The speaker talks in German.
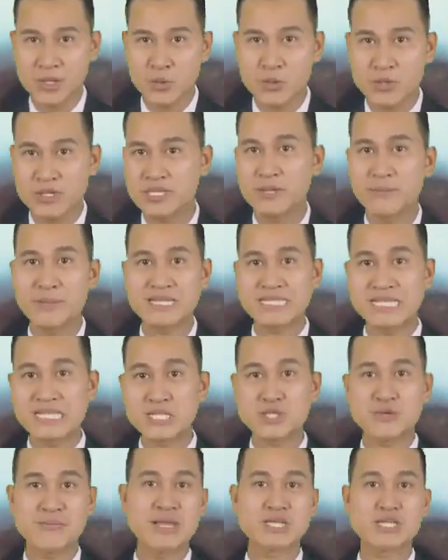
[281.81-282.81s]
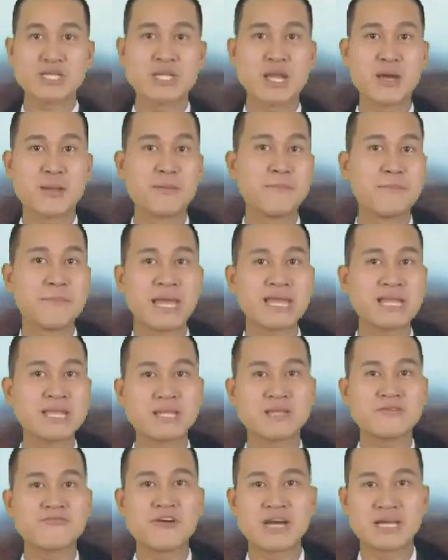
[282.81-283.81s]
die im Container um den Sieg
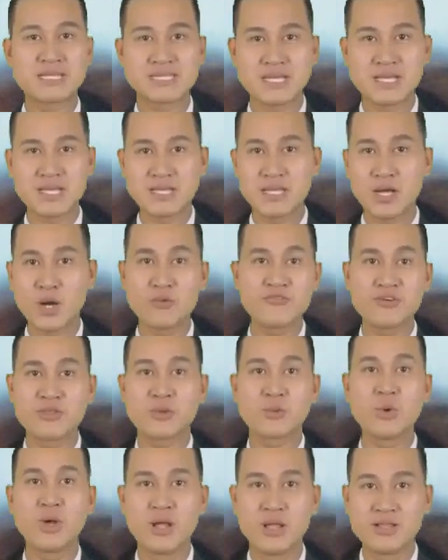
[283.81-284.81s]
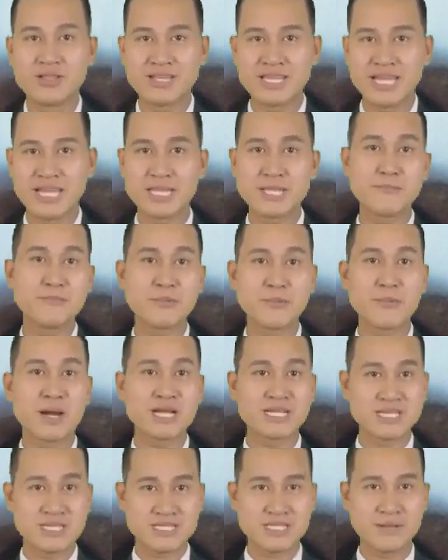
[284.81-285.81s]
ringen. Neben Hilda von Sinnen
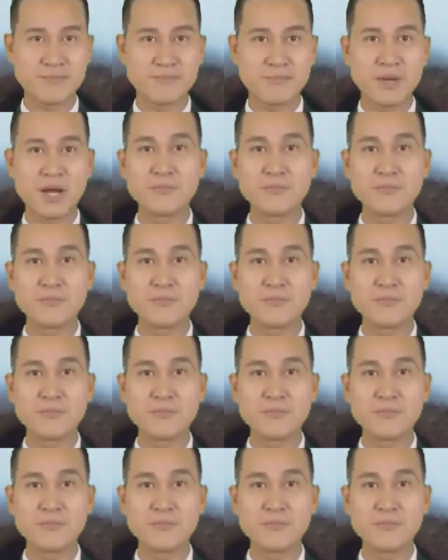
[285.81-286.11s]
macht auch